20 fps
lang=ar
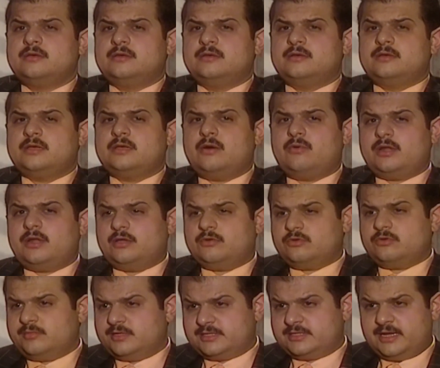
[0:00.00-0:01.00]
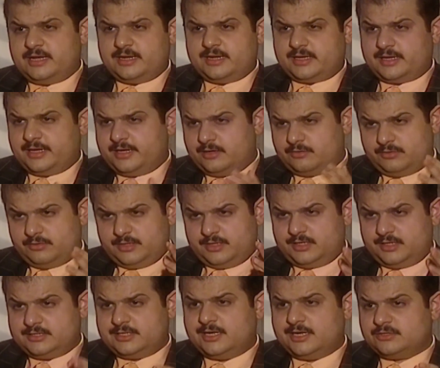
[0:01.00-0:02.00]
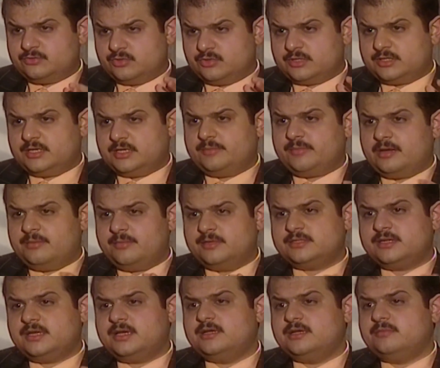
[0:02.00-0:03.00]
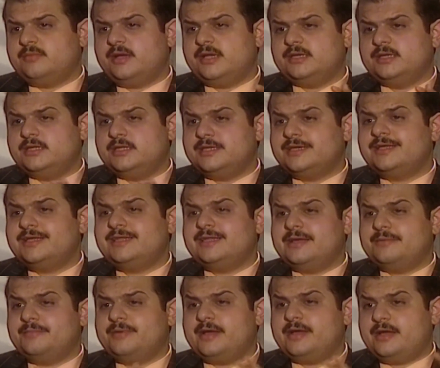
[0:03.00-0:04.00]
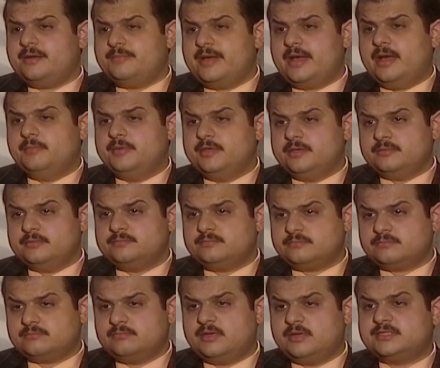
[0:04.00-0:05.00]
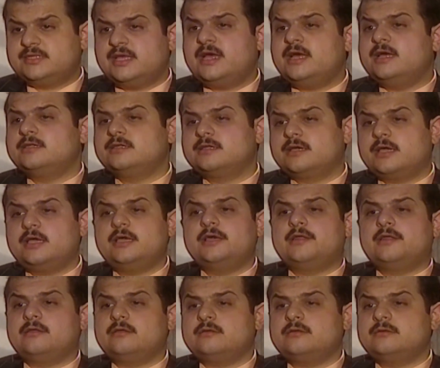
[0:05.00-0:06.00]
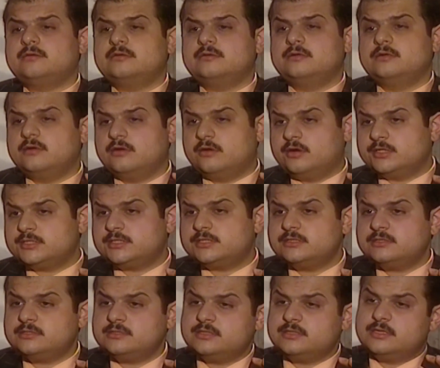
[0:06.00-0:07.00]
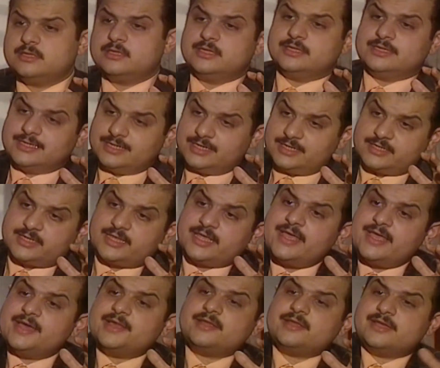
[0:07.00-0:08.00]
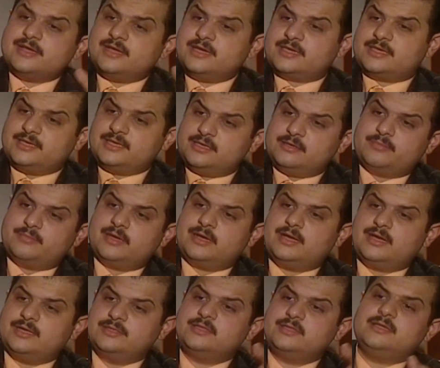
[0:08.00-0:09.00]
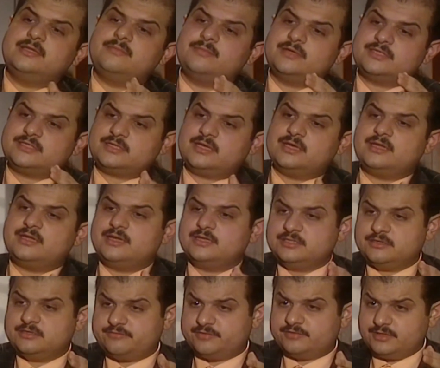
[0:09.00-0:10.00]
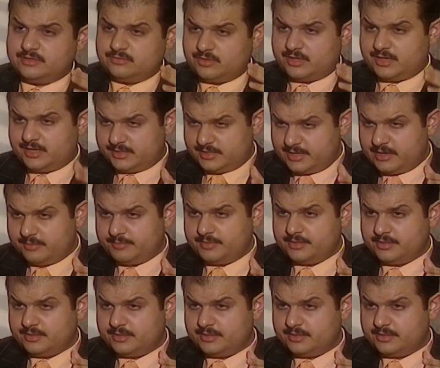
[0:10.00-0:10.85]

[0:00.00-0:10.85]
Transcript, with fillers: هي اولها يقول مساء الخير والاحساس والطيبه مساء ما يليق الا باحبابي مساء غير غصن الطير يحكي به عن اللي مسكنه جفني واهدابي